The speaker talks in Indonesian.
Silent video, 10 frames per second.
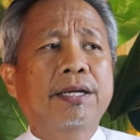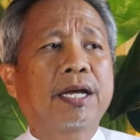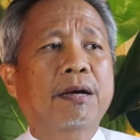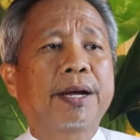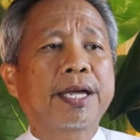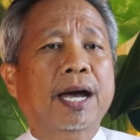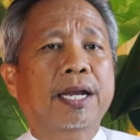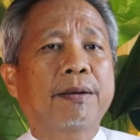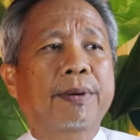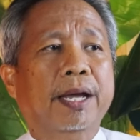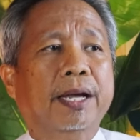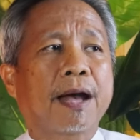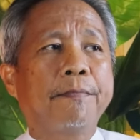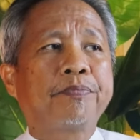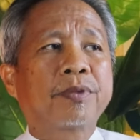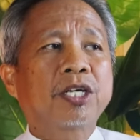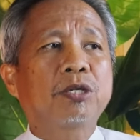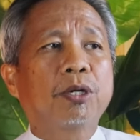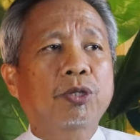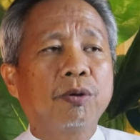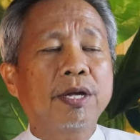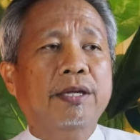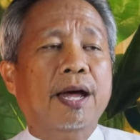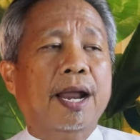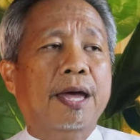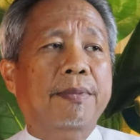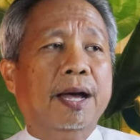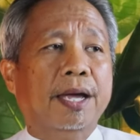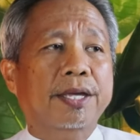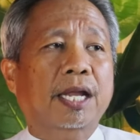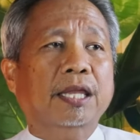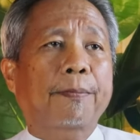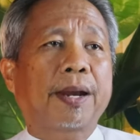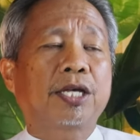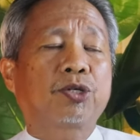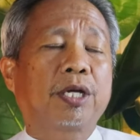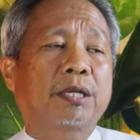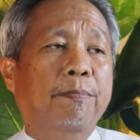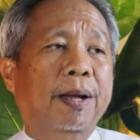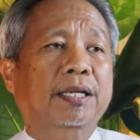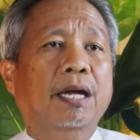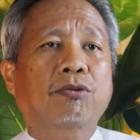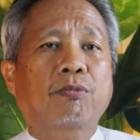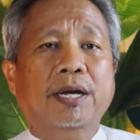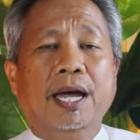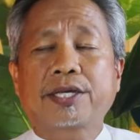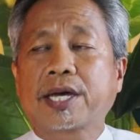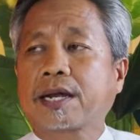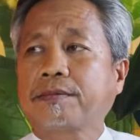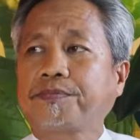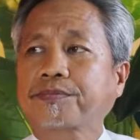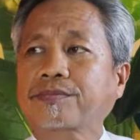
Jadi kebanyakannya mereka sebetulnya tidak layak mengajar tapi langsung ditempatkan untuk mengajar.